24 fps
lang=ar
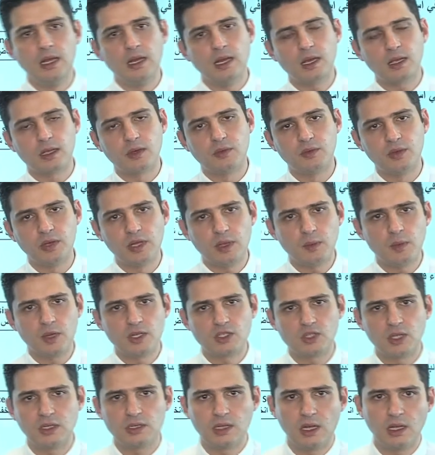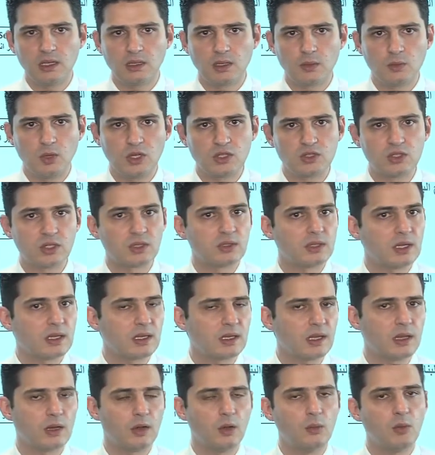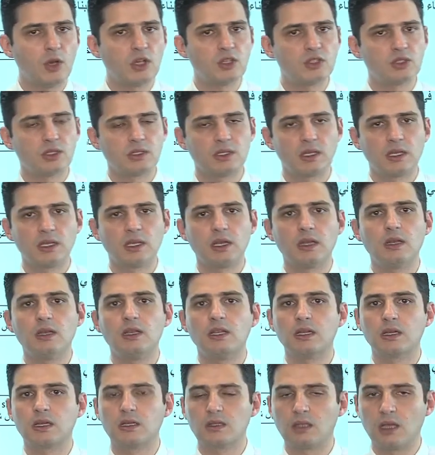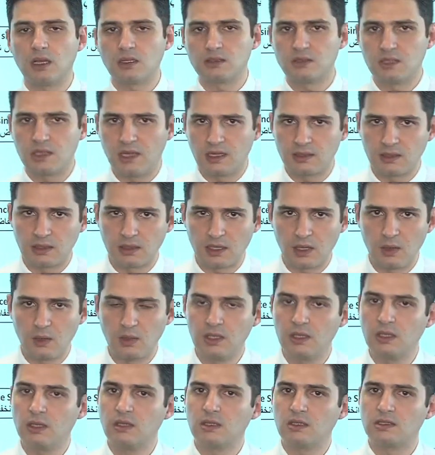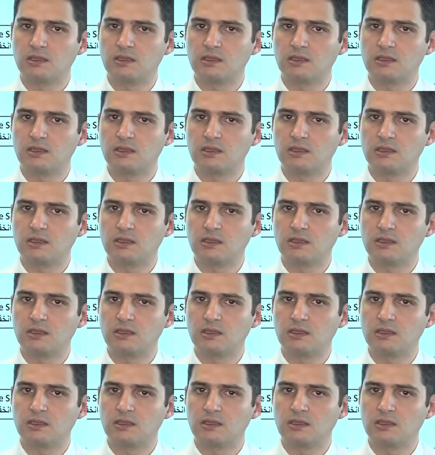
لكن في اليابان شهدنا ايضا مؤشر تنكان او مؤشر تنكان لقطاع الصناعه التحويليه